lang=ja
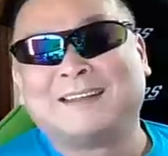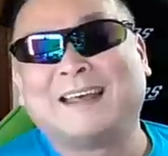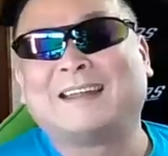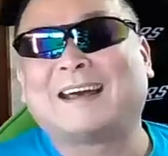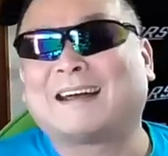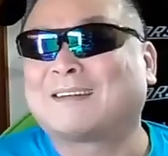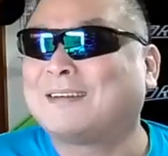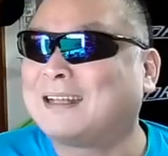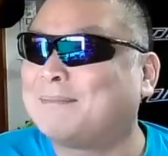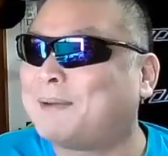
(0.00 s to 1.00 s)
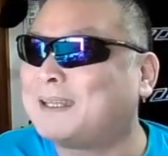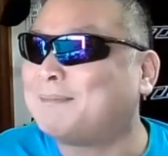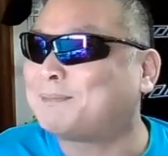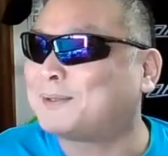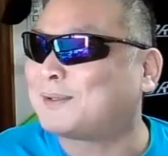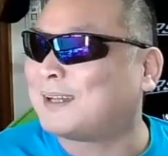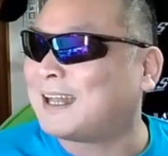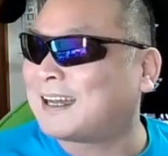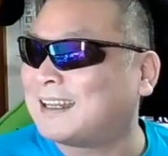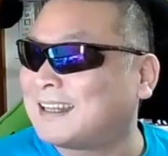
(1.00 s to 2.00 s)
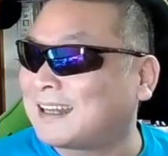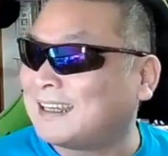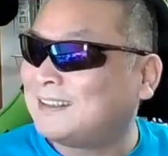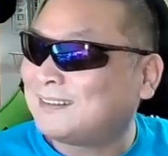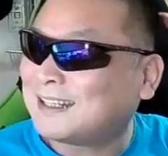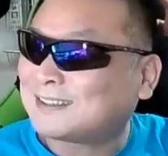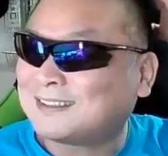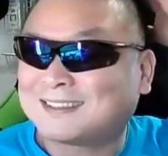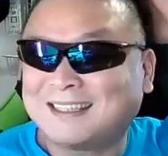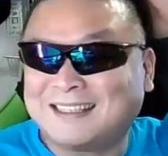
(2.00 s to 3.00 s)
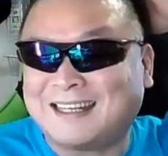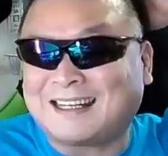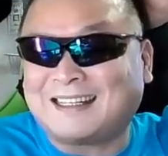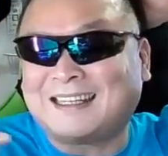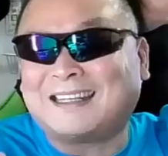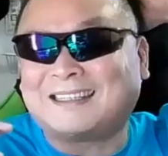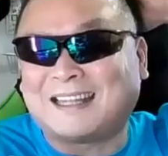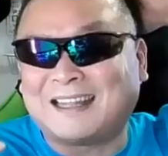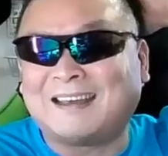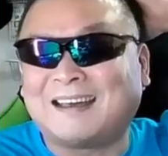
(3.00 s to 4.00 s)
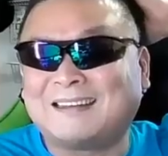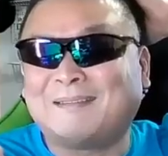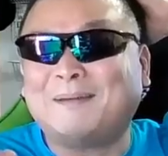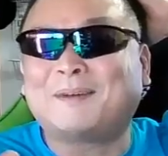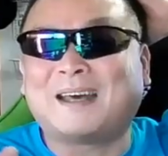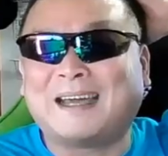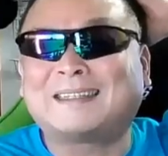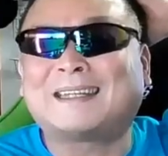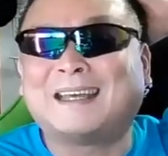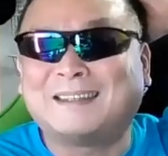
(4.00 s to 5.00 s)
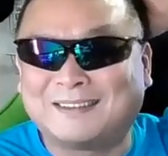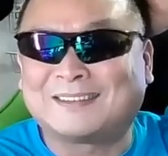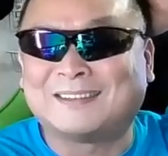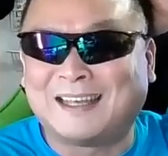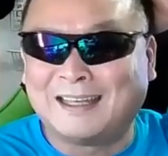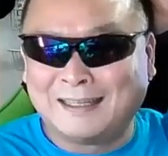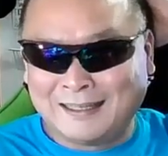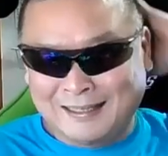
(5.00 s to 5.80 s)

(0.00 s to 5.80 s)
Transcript: ねなんかこれはパイナップルとかなんかなんかいろんな自然だれが出てきてねやばいものは入ってないよっていうね